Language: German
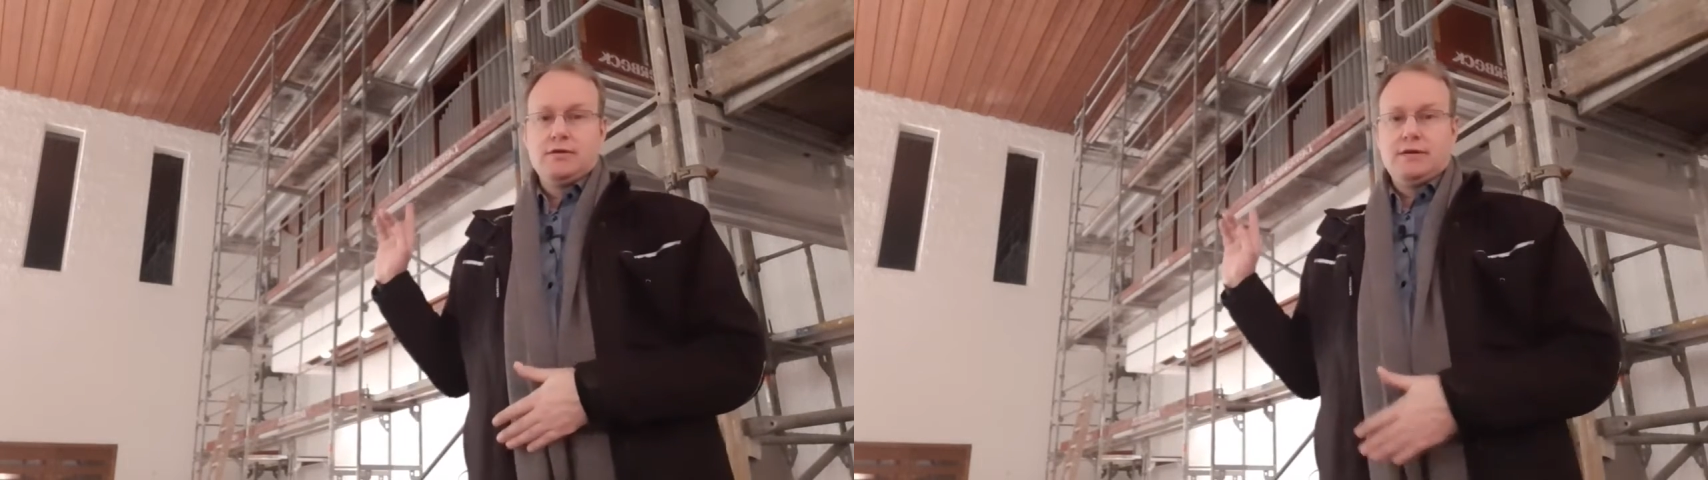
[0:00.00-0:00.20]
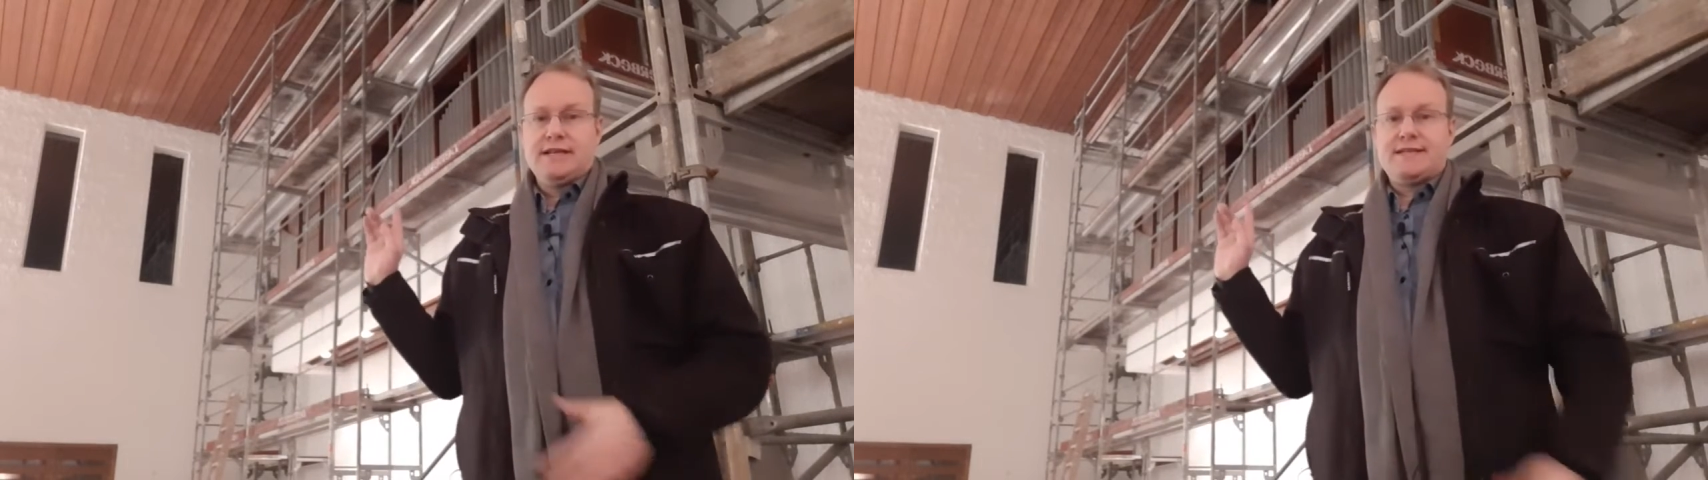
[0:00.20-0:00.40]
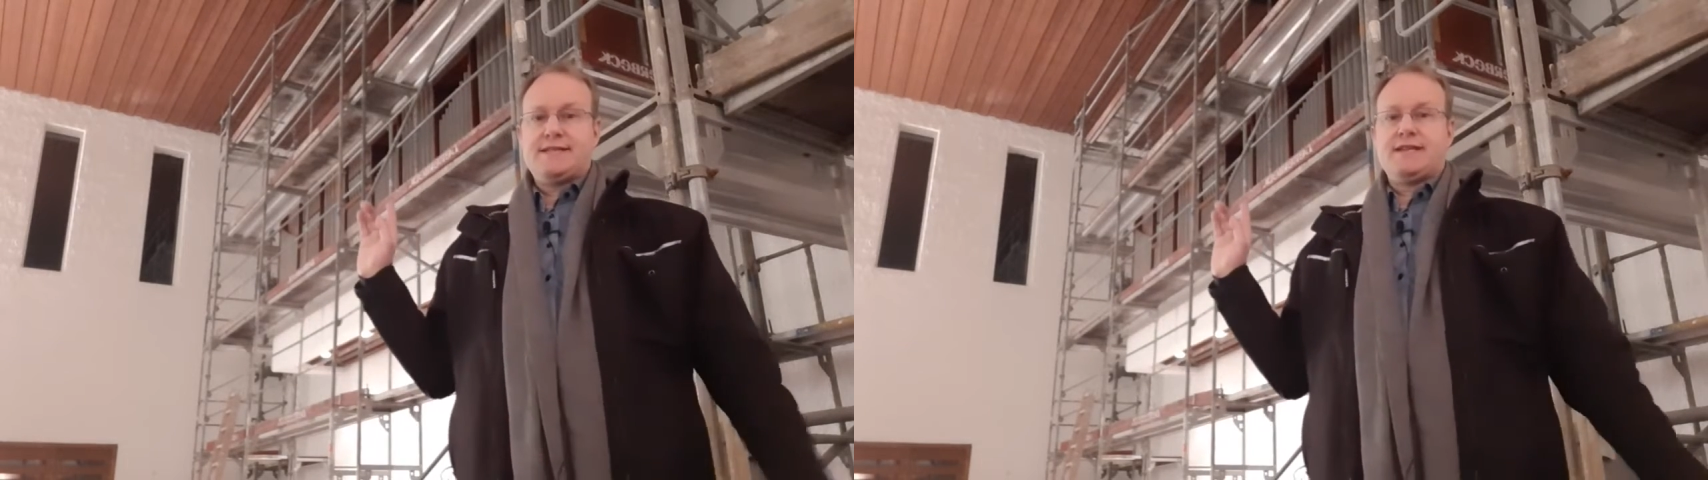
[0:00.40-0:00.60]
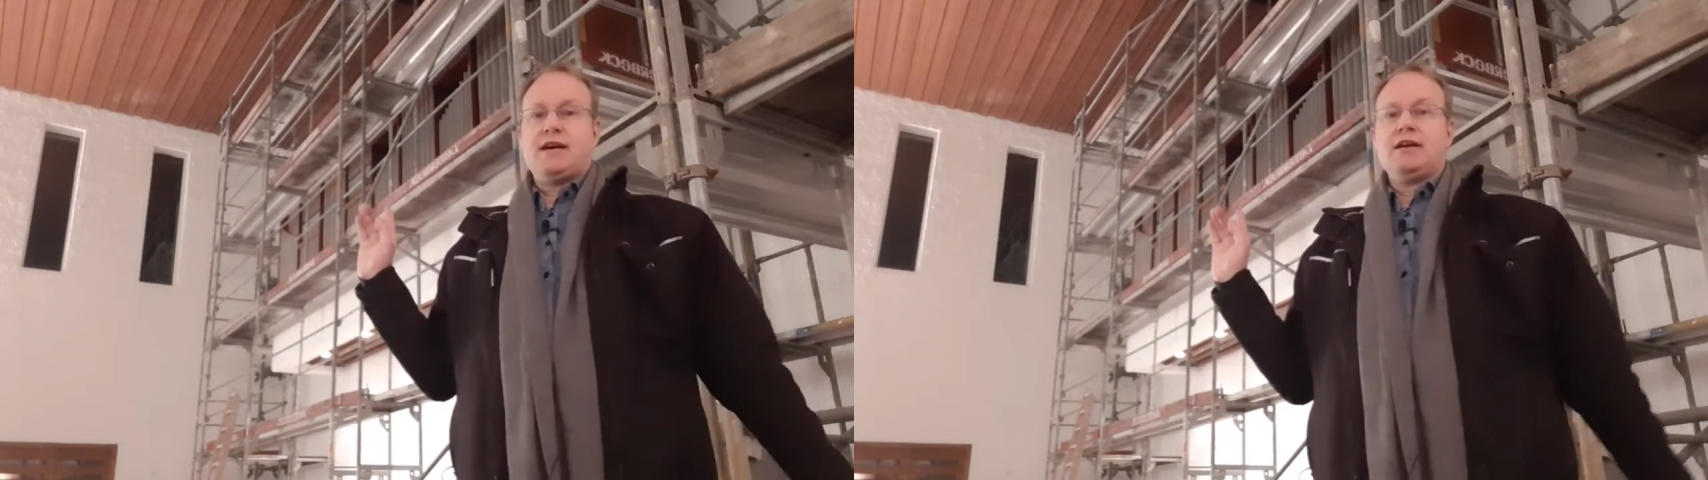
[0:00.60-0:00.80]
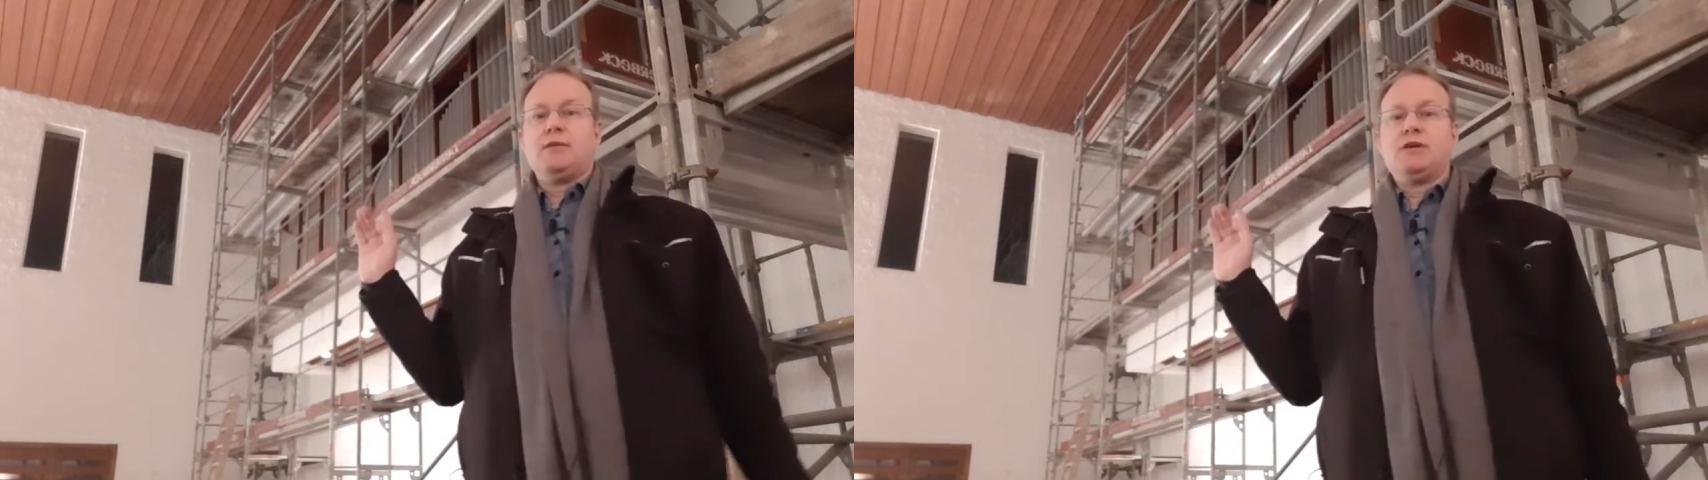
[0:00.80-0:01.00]
ihr seht es ja
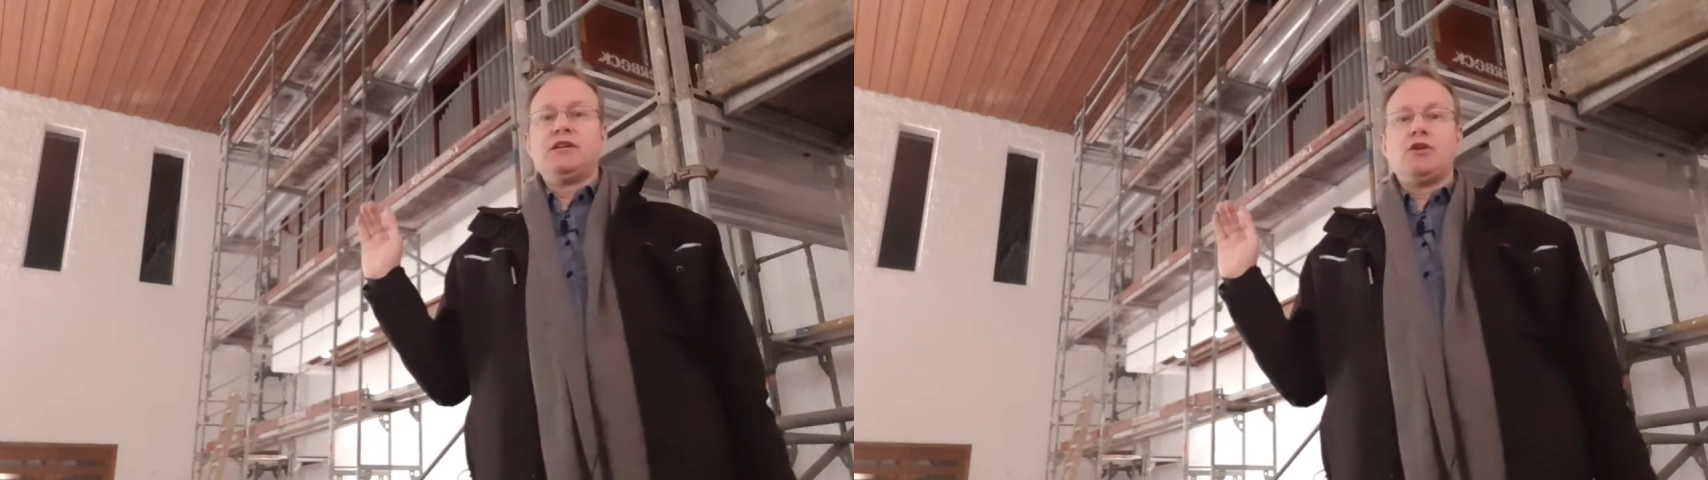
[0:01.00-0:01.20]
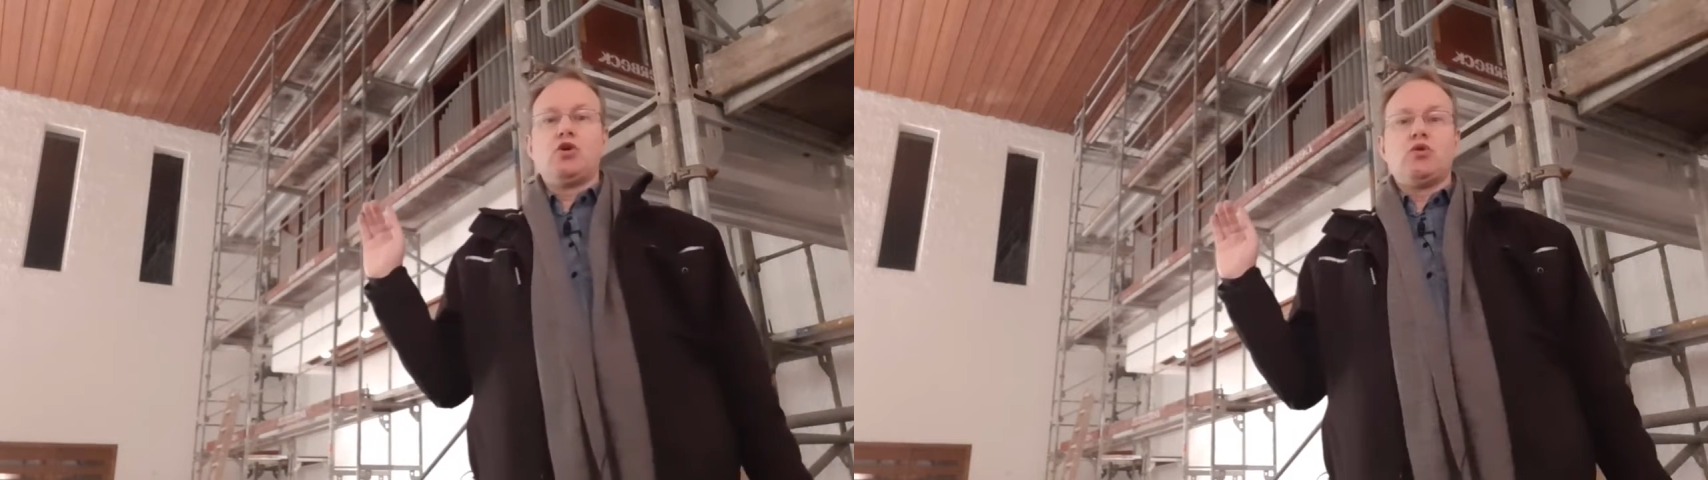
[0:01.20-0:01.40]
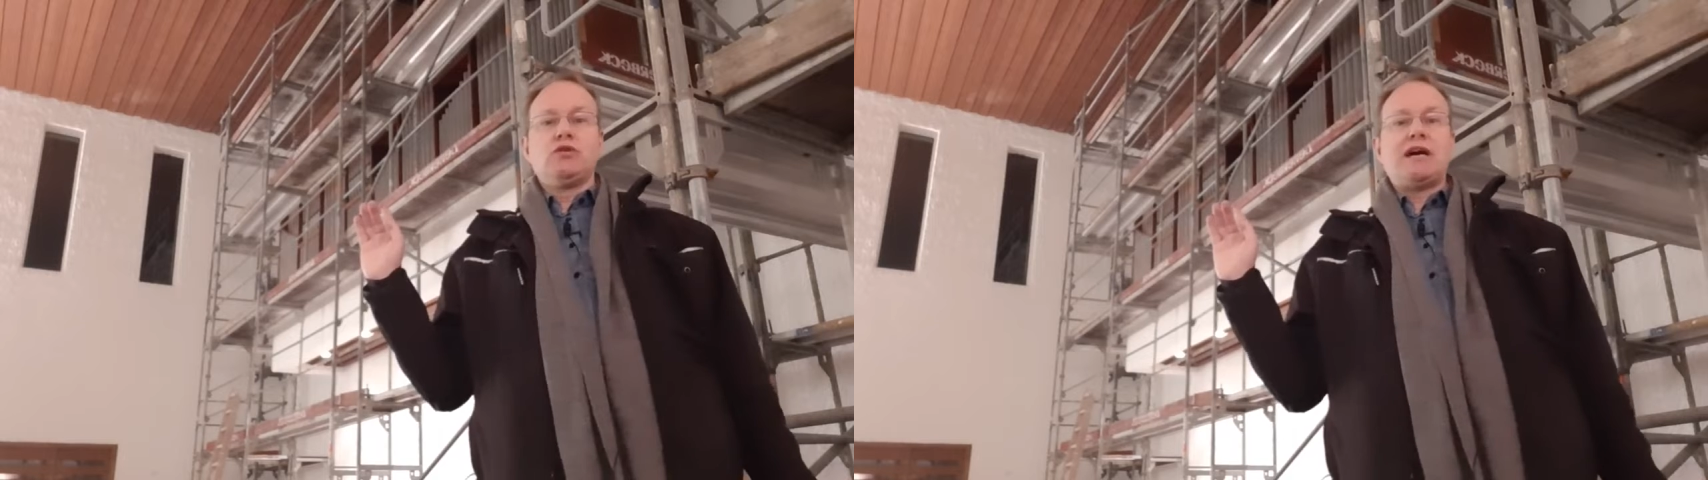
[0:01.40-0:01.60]
hier im Hintergrund,